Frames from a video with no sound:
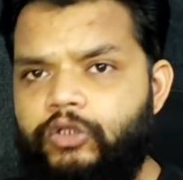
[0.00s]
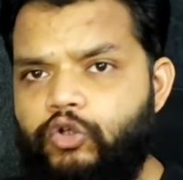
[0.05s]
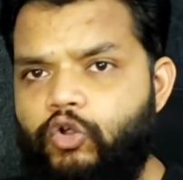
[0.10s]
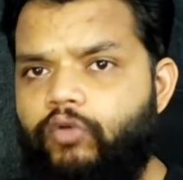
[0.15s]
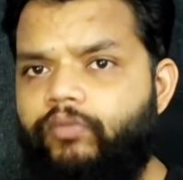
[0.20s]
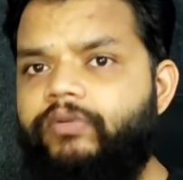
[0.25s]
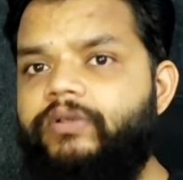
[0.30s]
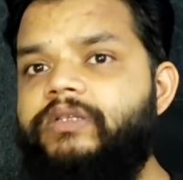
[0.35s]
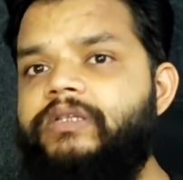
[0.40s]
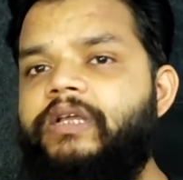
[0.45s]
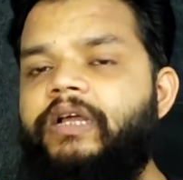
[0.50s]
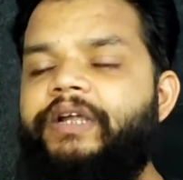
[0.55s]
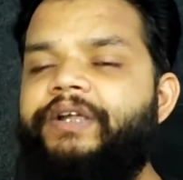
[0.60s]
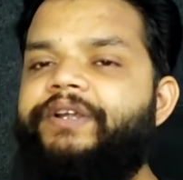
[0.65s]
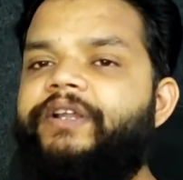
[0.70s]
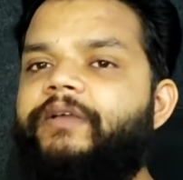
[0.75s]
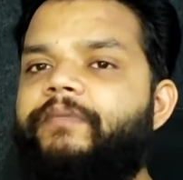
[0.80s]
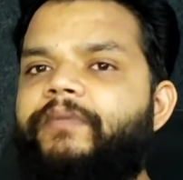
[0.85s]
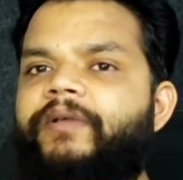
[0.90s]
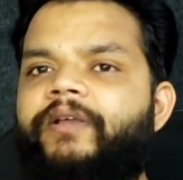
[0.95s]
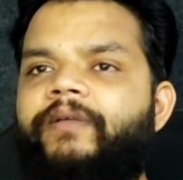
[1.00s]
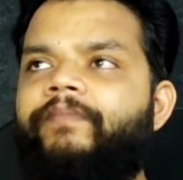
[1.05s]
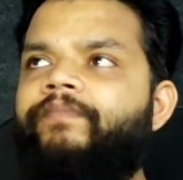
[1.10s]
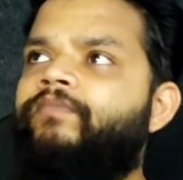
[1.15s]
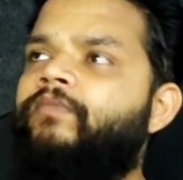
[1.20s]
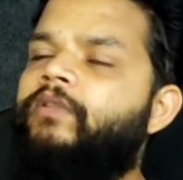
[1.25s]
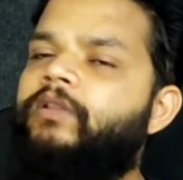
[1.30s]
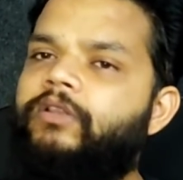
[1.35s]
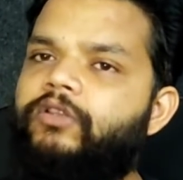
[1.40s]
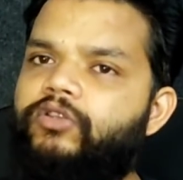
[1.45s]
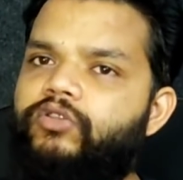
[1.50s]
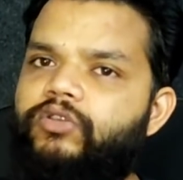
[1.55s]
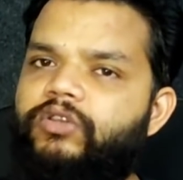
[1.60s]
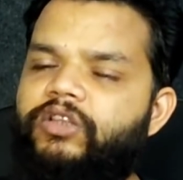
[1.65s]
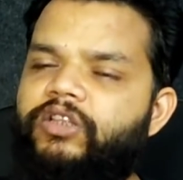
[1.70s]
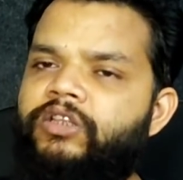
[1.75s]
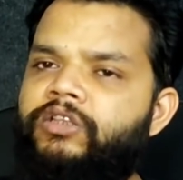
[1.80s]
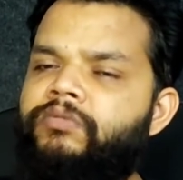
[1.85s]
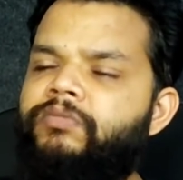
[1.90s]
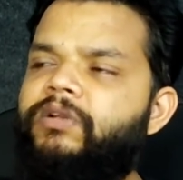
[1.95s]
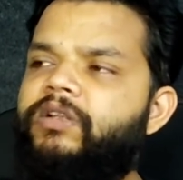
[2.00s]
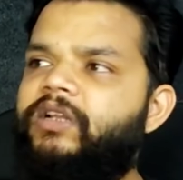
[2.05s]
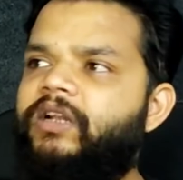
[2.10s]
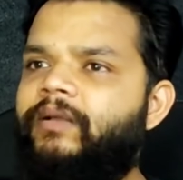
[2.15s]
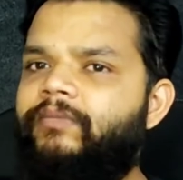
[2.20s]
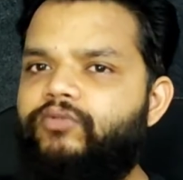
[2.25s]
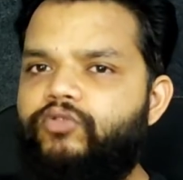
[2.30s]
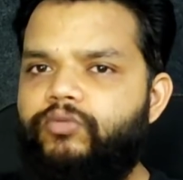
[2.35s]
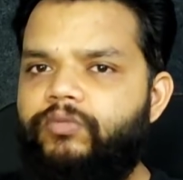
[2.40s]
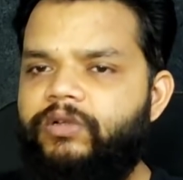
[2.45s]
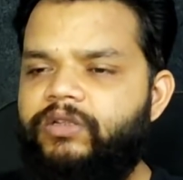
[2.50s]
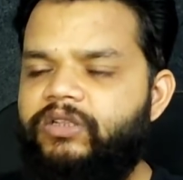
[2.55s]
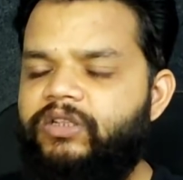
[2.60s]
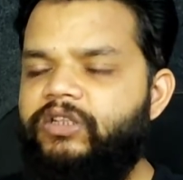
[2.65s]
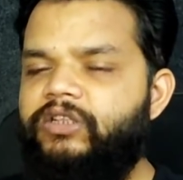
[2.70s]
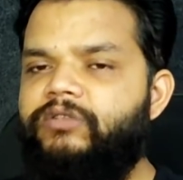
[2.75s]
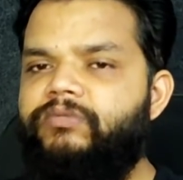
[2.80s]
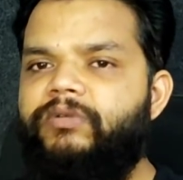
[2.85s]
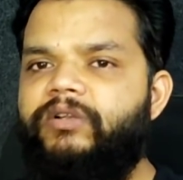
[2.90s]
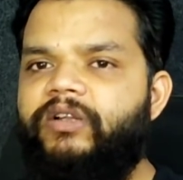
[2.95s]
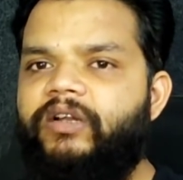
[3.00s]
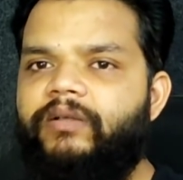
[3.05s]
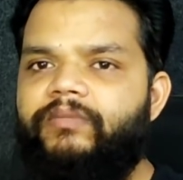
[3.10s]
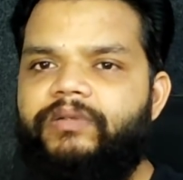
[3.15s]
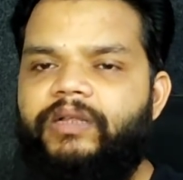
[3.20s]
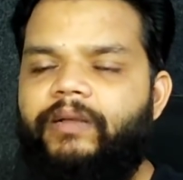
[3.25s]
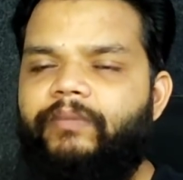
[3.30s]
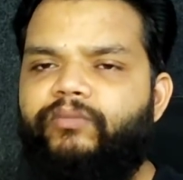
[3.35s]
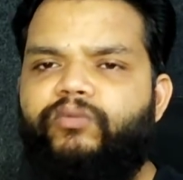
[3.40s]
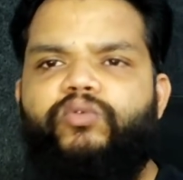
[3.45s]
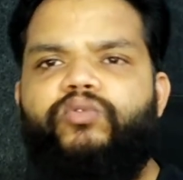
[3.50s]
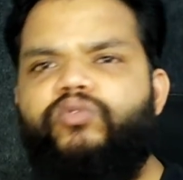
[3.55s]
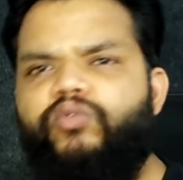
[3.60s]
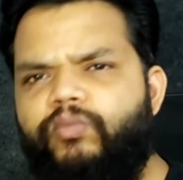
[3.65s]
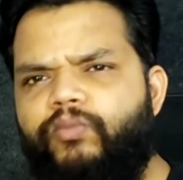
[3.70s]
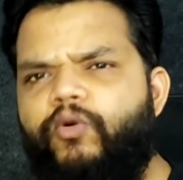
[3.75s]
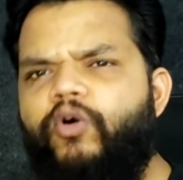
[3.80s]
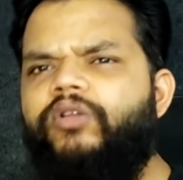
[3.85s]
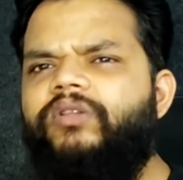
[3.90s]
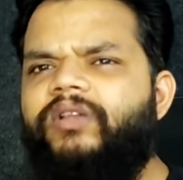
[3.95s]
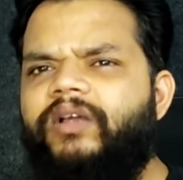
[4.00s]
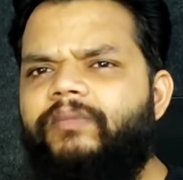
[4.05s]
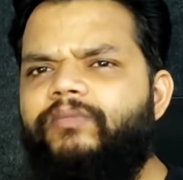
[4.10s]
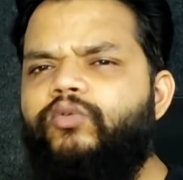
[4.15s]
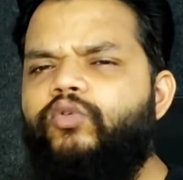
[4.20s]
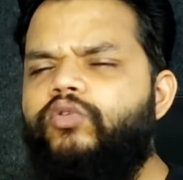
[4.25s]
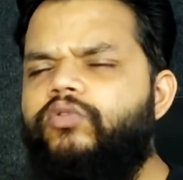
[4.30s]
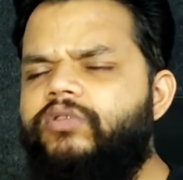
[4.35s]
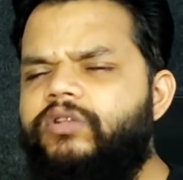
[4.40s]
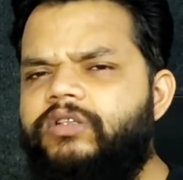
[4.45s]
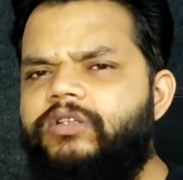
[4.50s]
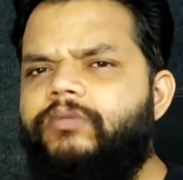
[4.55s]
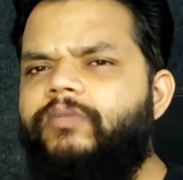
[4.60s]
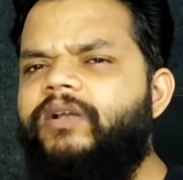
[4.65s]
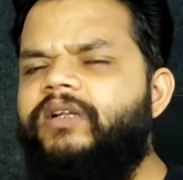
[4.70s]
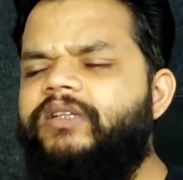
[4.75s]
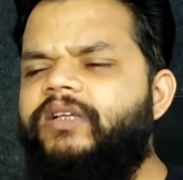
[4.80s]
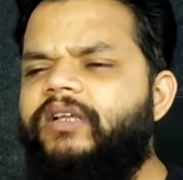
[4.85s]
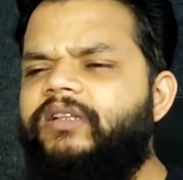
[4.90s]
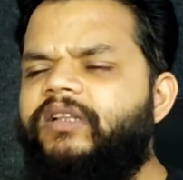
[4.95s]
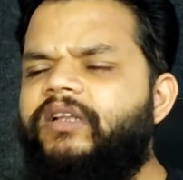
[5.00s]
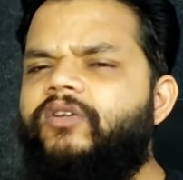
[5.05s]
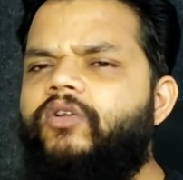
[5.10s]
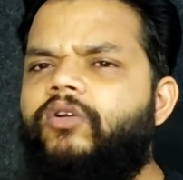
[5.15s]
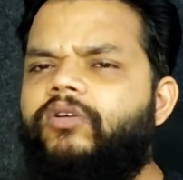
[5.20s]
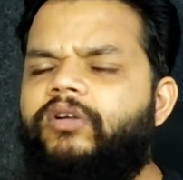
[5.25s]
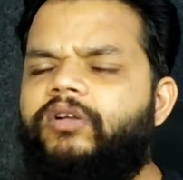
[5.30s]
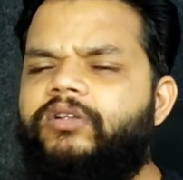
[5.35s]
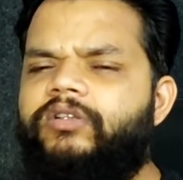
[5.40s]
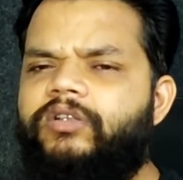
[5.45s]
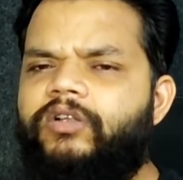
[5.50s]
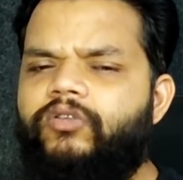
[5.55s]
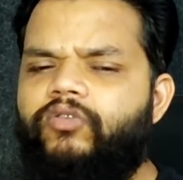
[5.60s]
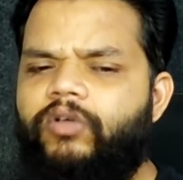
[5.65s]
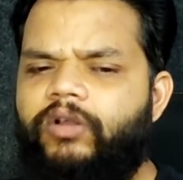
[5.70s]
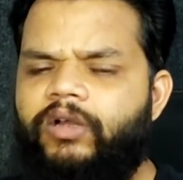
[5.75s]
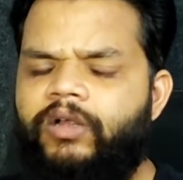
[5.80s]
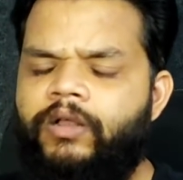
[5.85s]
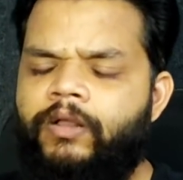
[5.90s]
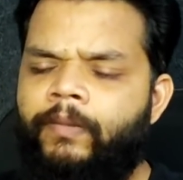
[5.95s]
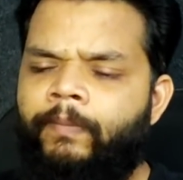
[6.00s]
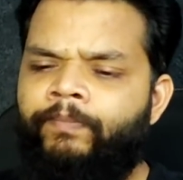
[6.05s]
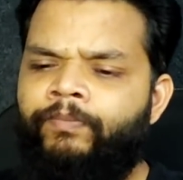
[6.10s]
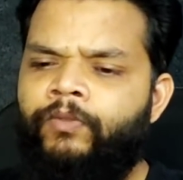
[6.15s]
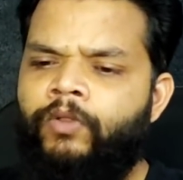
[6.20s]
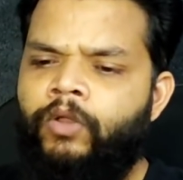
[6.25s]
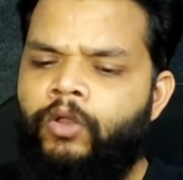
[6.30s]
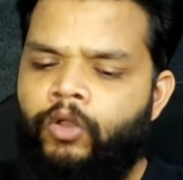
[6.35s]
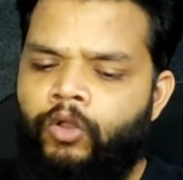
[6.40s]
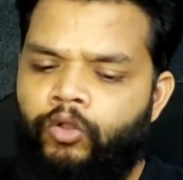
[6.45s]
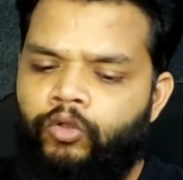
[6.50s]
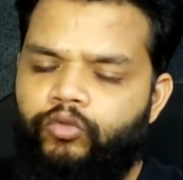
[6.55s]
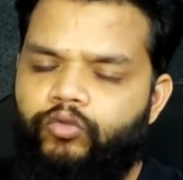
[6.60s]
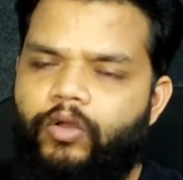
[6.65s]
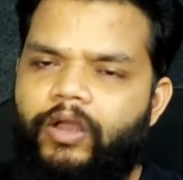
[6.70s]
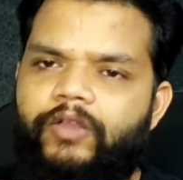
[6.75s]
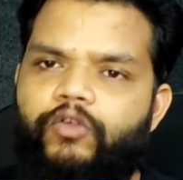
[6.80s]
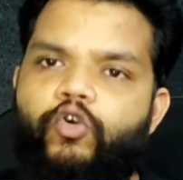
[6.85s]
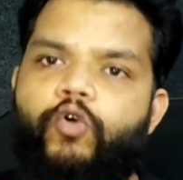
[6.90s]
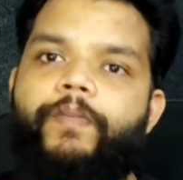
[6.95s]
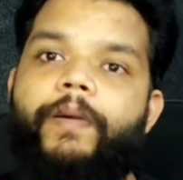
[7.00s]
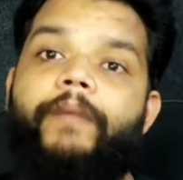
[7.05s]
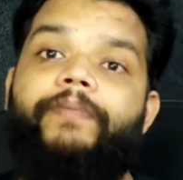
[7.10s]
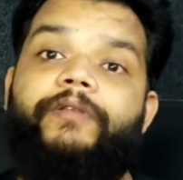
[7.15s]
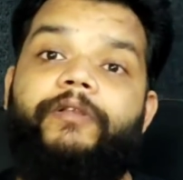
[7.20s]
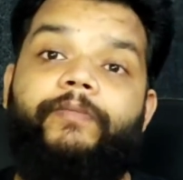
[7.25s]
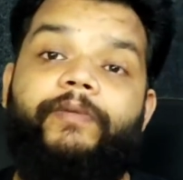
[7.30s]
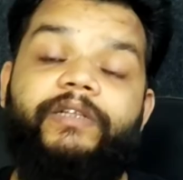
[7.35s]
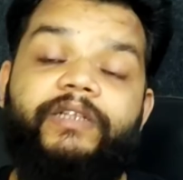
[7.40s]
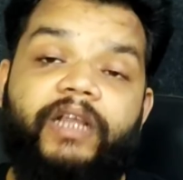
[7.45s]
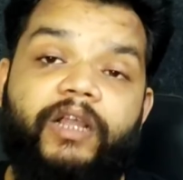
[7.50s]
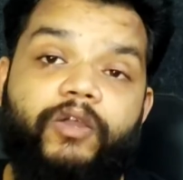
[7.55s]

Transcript: चौबीस घंटे में तीस मिलीग्राम सुबह तीस मिलीग्राम शाम को तो बहुत कम डोज इस्तेमाल किया था डॉक्टर्स के द्वारा तो आई होप आप समझ